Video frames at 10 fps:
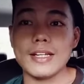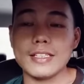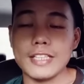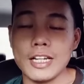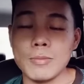
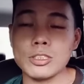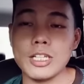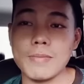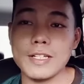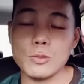saya ingin
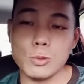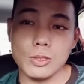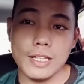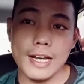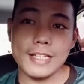mengucapkan
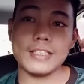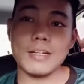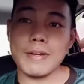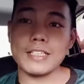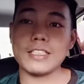jutaan
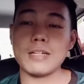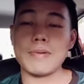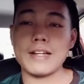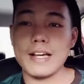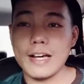terima kasih
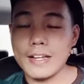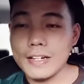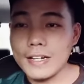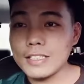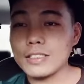kepada
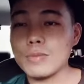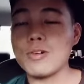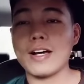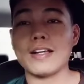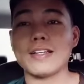Anda
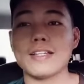semua.